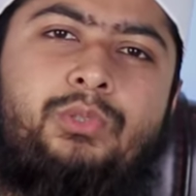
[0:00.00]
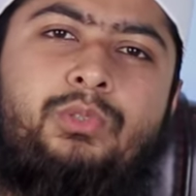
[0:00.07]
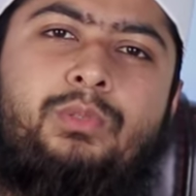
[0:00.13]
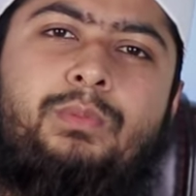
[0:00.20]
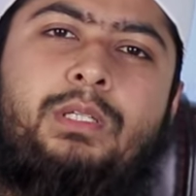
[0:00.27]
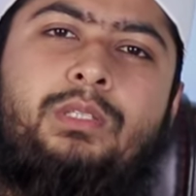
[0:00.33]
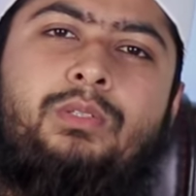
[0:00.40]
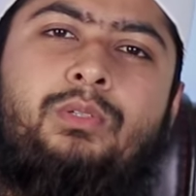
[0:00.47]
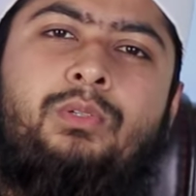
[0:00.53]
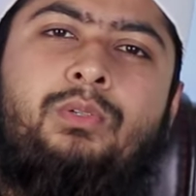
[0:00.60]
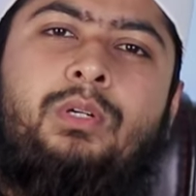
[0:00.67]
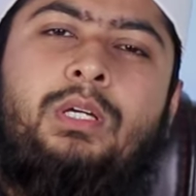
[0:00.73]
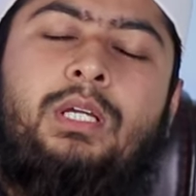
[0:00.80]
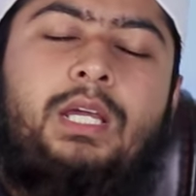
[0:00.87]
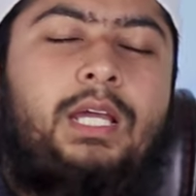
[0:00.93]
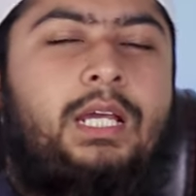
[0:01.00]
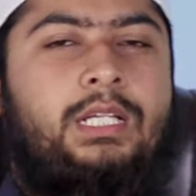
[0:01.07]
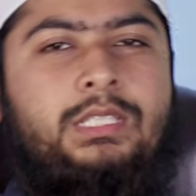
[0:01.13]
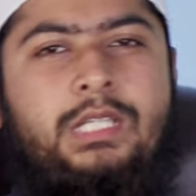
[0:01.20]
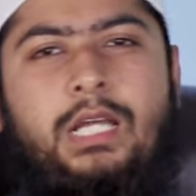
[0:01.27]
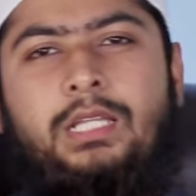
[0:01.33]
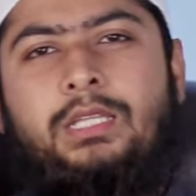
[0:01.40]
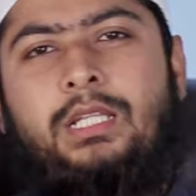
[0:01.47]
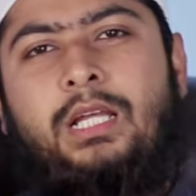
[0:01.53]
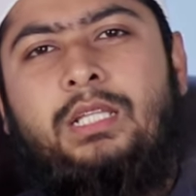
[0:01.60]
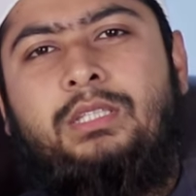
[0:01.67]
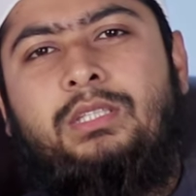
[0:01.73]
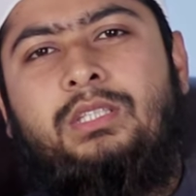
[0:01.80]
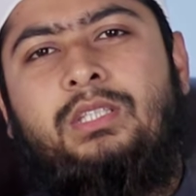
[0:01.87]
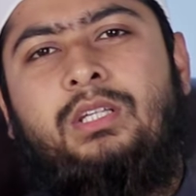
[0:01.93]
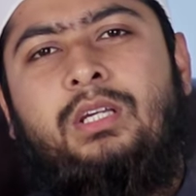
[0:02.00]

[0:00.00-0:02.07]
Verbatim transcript: শুধুমাত্র জান্নাত